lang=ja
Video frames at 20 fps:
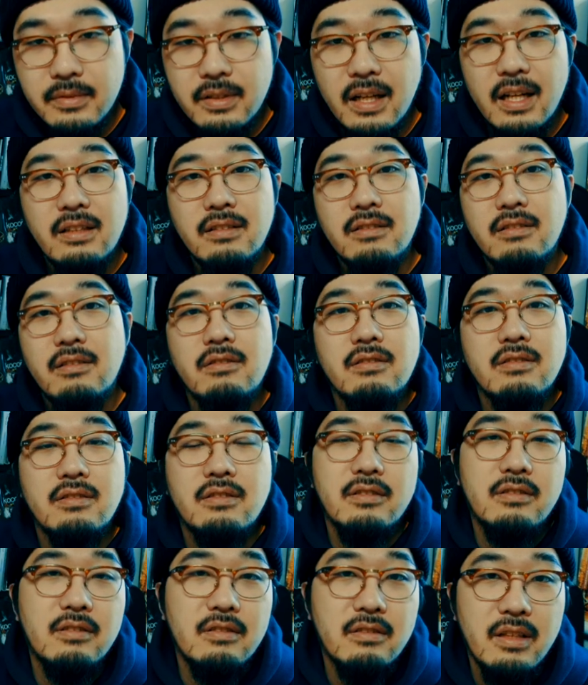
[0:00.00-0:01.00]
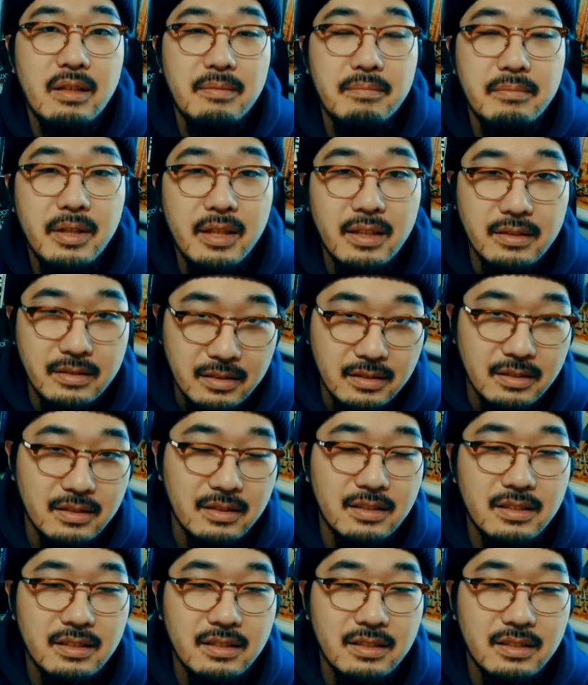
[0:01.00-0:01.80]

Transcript: ブランドン・クローネンバーグ